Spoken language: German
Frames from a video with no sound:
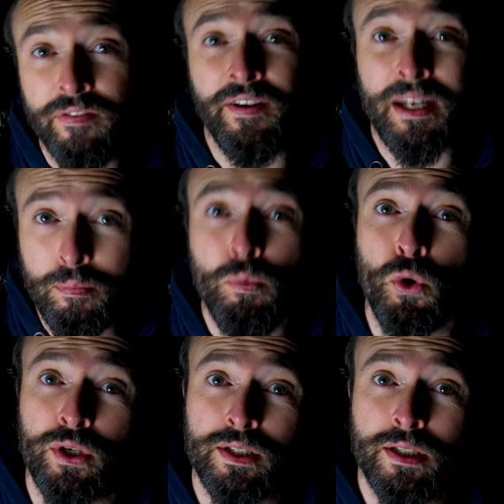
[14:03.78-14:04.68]
Fett
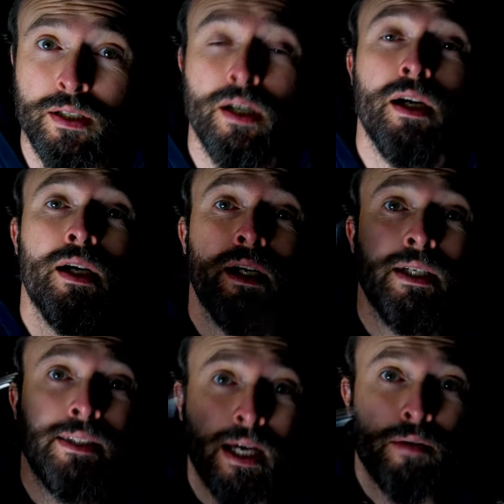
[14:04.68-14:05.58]
mögt,
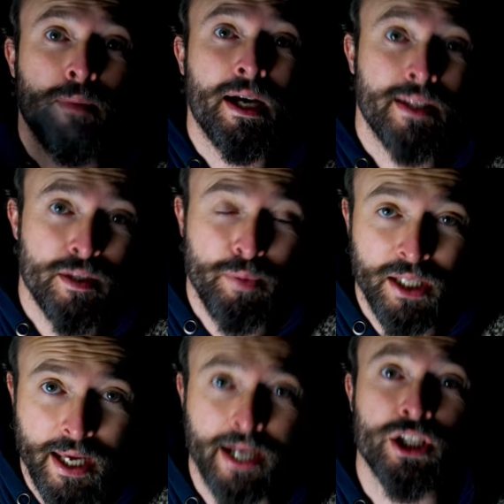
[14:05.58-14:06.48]
dann macht es
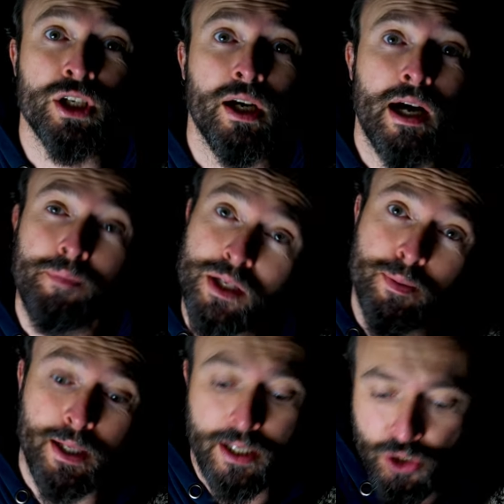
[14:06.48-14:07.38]
bitte extra. Habt ihr
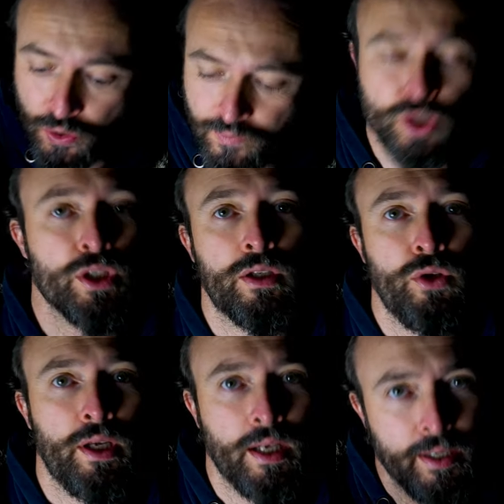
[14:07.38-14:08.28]
zwei Dutch Öfen, ist
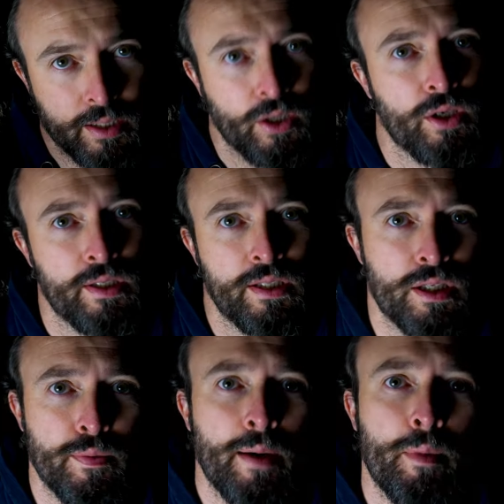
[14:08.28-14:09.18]
natürlich leichter, könnt ihr das in
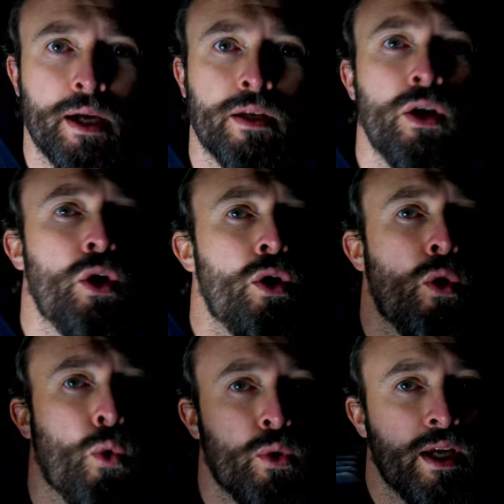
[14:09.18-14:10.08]
zwei machen.
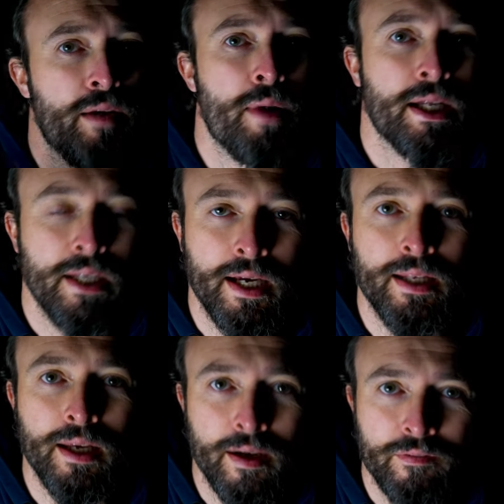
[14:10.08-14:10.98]
Oder ihr macht die
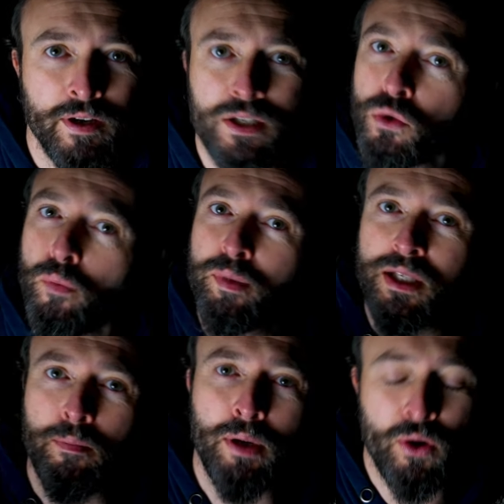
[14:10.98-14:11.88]
Ente einfach so, ein
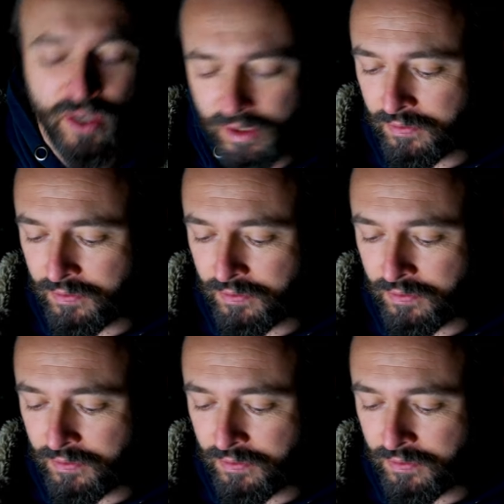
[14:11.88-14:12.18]
bisschen Blaugrat.